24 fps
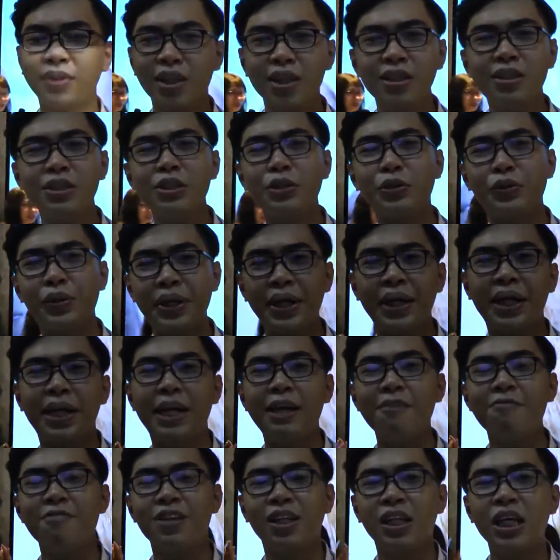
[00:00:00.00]
tư suy nghĩ
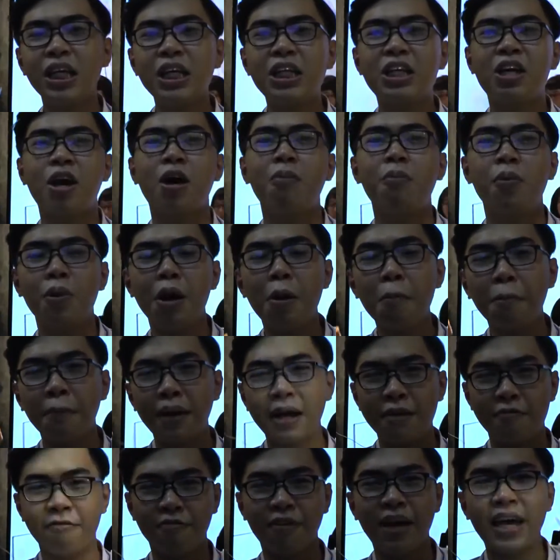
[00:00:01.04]
và thích chọn một góc
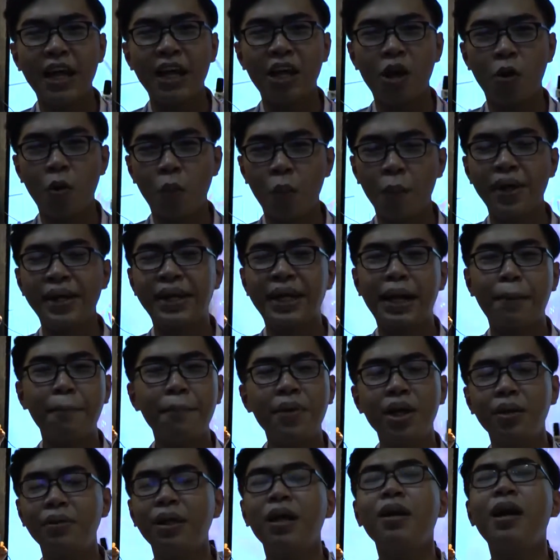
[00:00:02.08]
cà phê ngọc mình ngắm
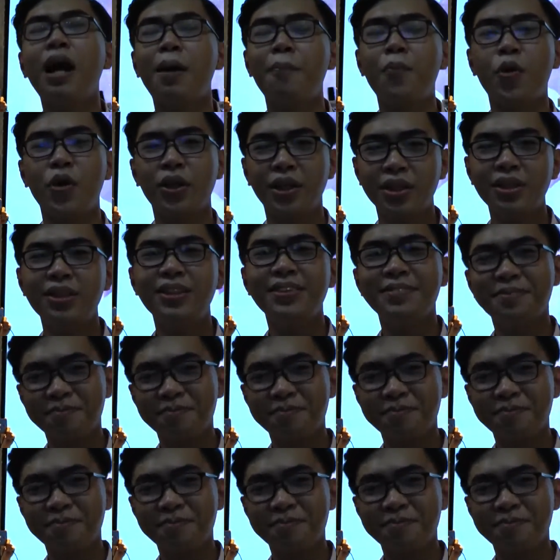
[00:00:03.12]
hết tất cả mọi thứ